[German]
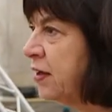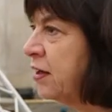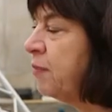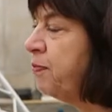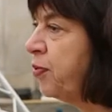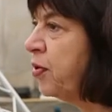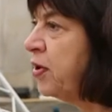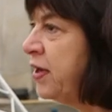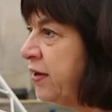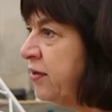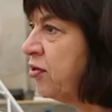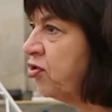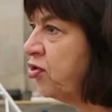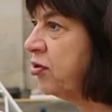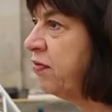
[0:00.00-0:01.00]
den
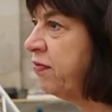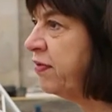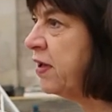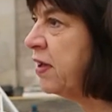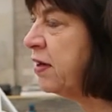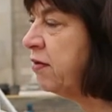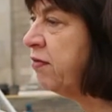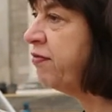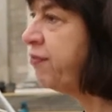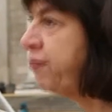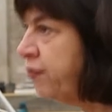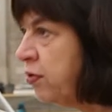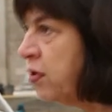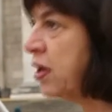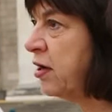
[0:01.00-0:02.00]
politischen Willen
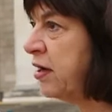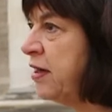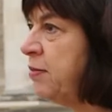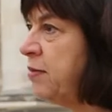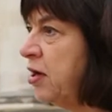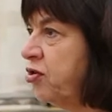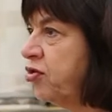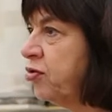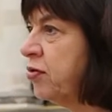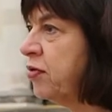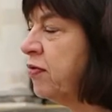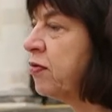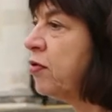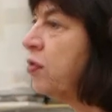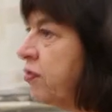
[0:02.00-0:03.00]
für
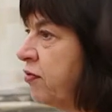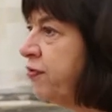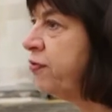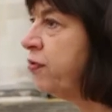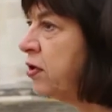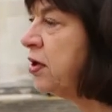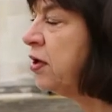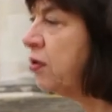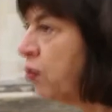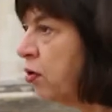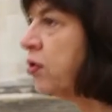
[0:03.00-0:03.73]
Klimaschutz und für die